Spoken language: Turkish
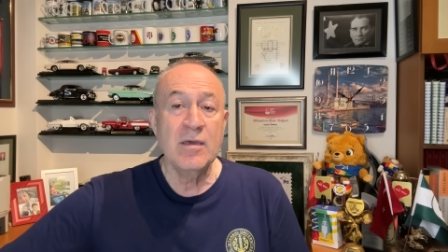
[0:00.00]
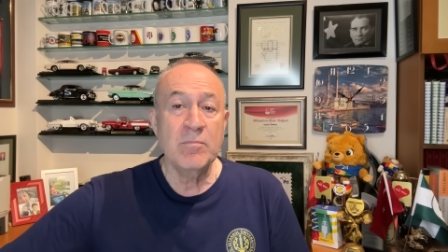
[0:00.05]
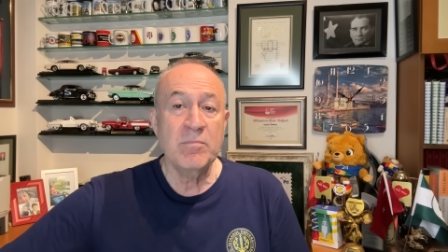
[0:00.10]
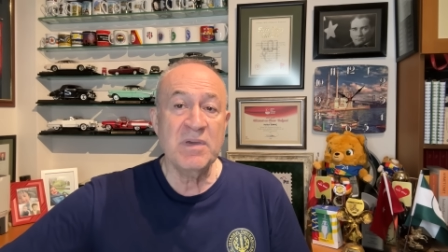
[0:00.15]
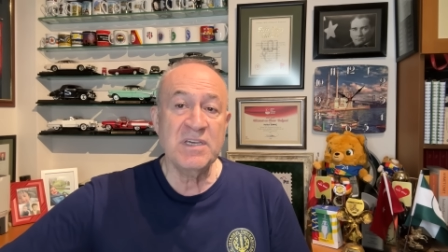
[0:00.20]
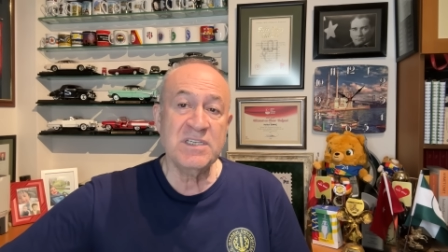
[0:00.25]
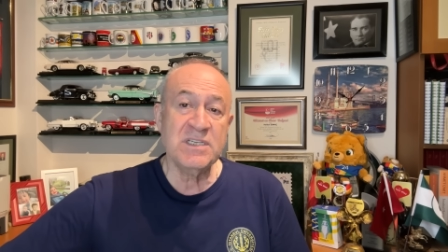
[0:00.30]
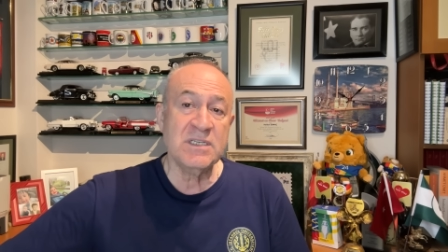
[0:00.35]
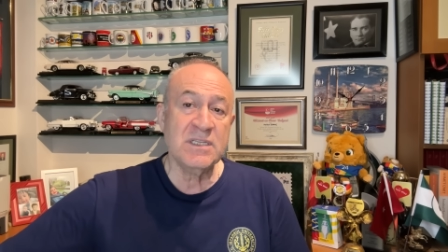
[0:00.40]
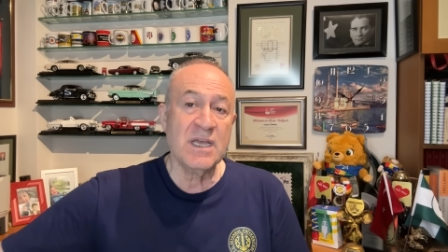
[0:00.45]

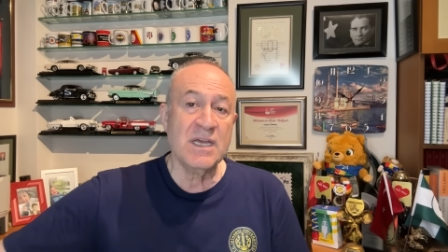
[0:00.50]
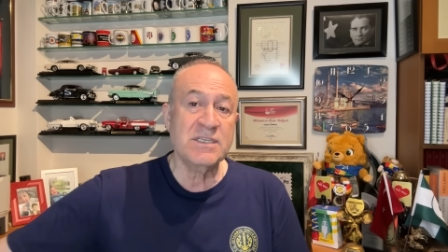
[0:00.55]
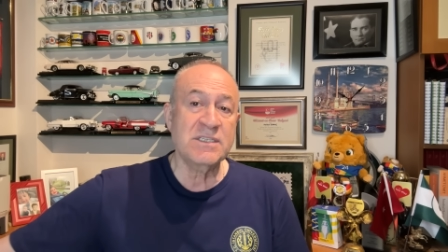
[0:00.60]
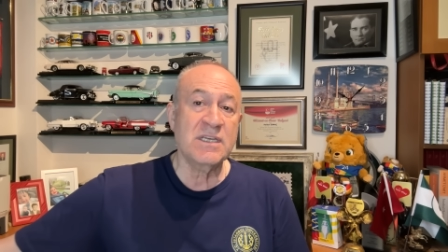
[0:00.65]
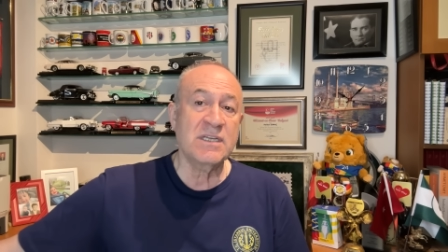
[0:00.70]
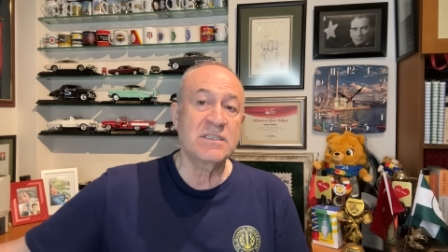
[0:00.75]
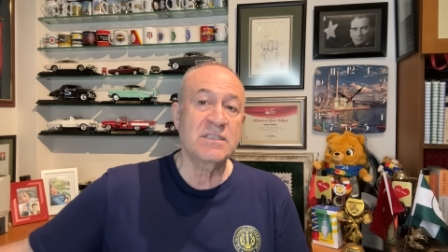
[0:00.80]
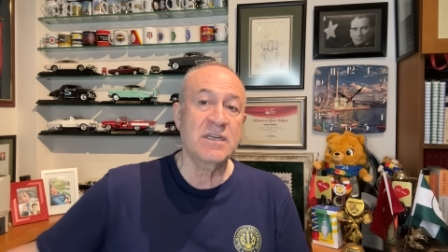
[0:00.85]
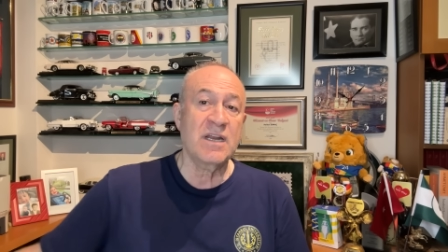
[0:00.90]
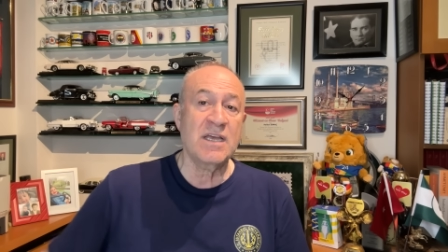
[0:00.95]

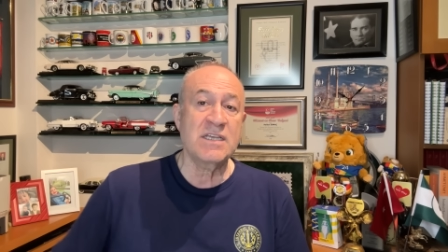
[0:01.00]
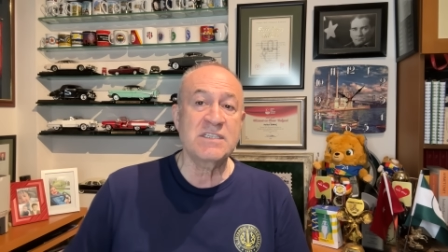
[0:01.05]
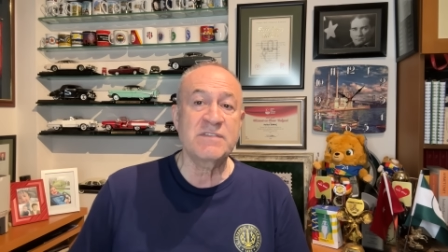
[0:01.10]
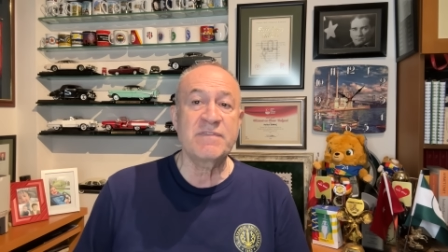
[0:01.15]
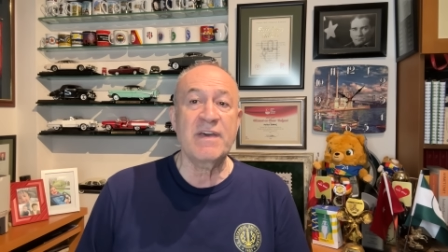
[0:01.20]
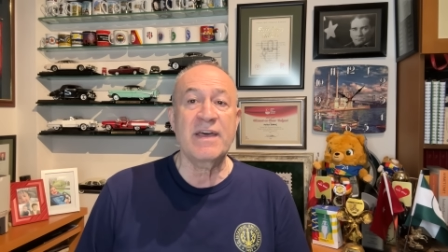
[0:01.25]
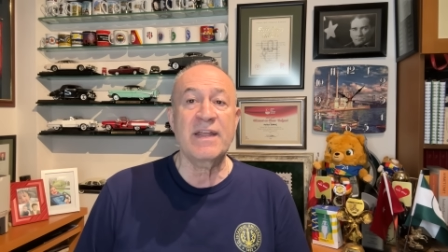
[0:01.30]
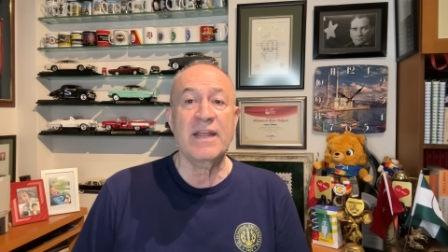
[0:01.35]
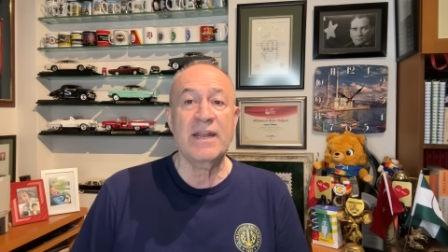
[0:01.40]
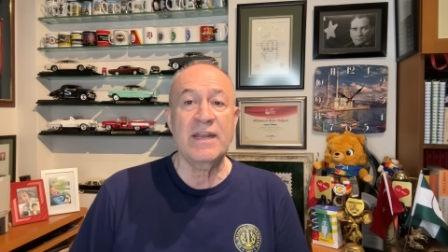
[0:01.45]
Beşiktaş'ta
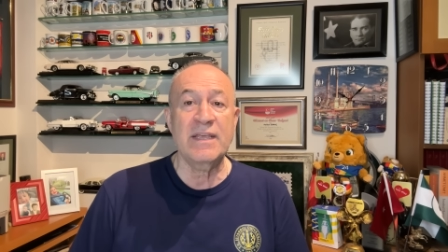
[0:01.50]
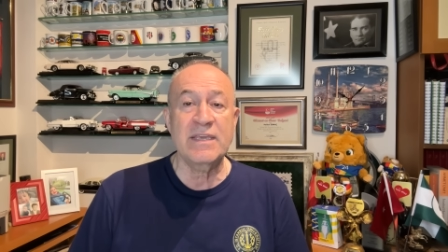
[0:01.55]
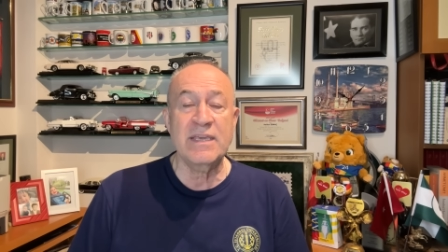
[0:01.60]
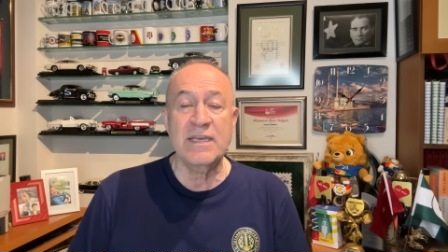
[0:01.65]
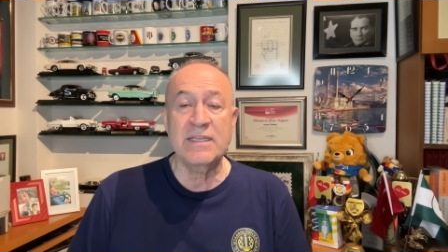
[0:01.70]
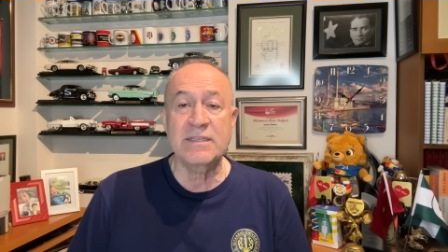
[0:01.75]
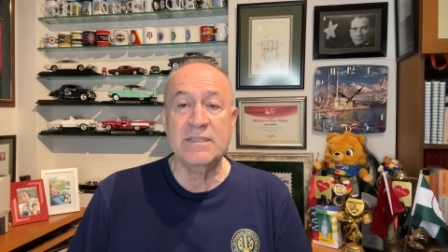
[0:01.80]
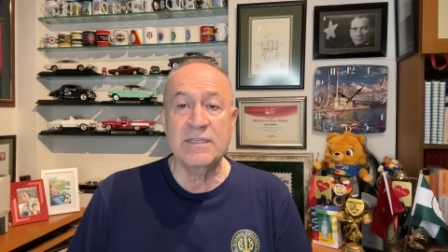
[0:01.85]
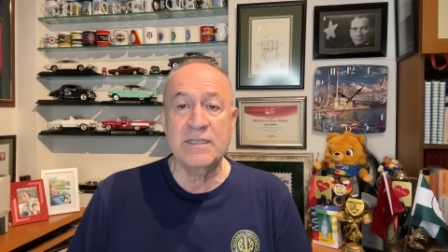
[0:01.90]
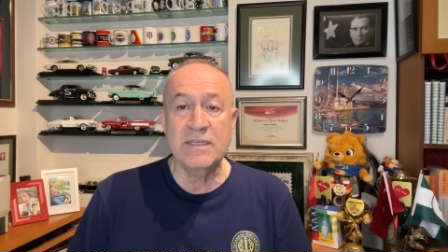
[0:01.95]
transfer
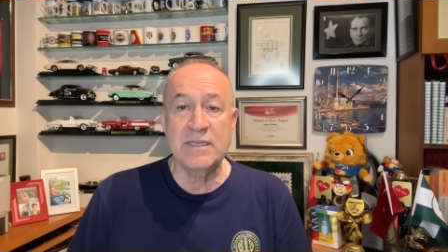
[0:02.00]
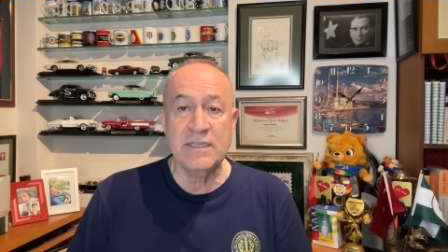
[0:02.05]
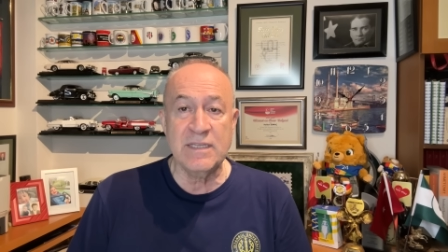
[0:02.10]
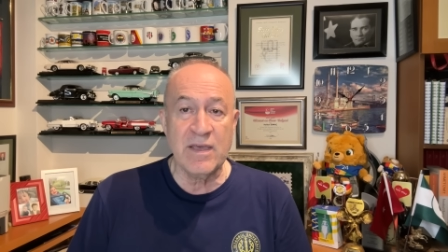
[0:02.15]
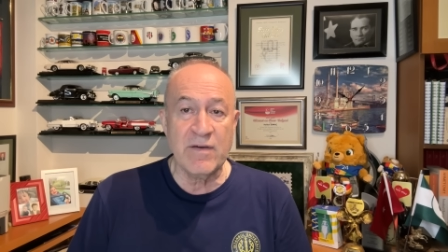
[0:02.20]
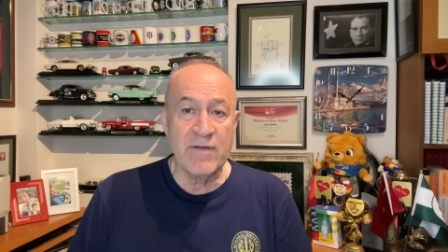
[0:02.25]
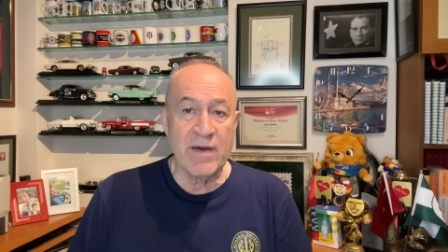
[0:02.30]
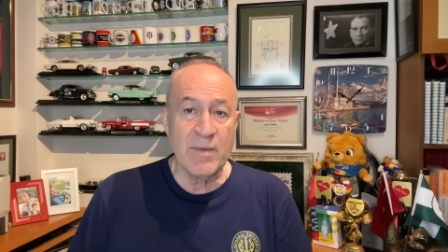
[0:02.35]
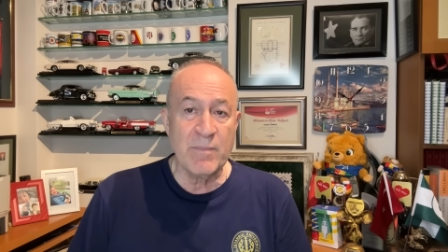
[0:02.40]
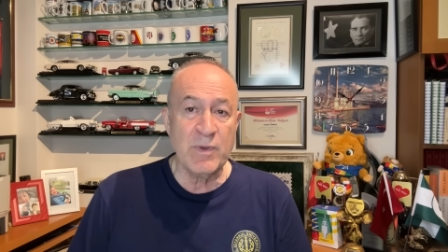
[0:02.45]
hareketliliği
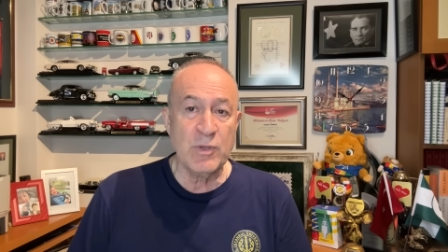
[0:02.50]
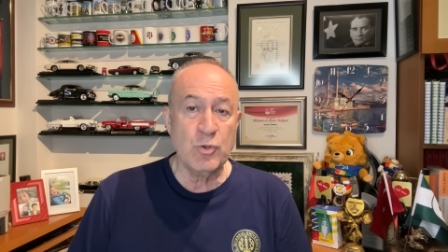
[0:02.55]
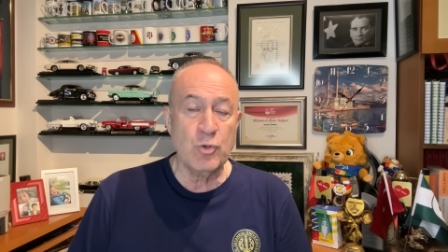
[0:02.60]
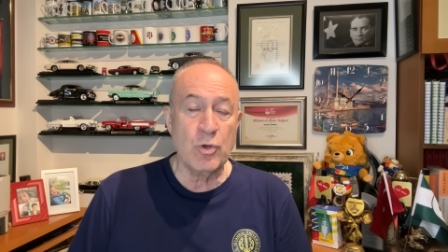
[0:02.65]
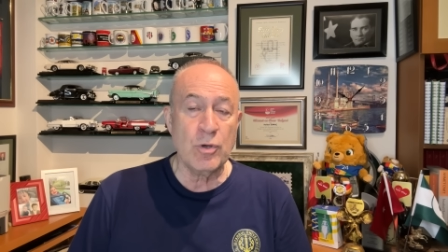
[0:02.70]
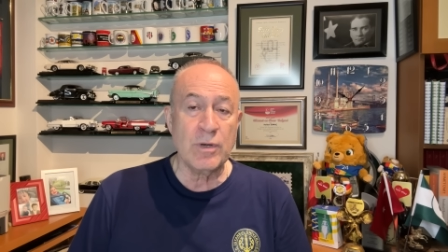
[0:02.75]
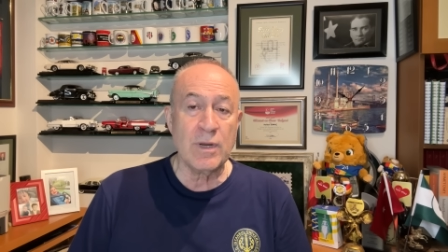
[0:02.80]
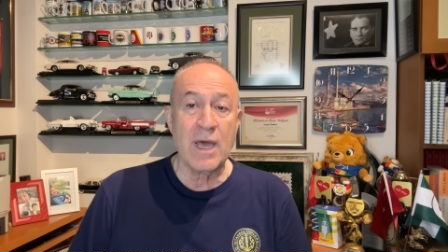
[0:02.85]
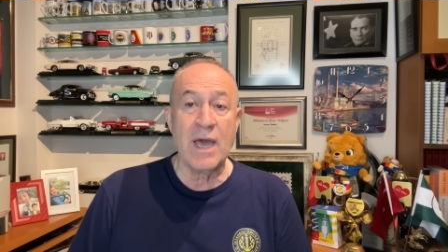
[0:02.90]
devam ediyor.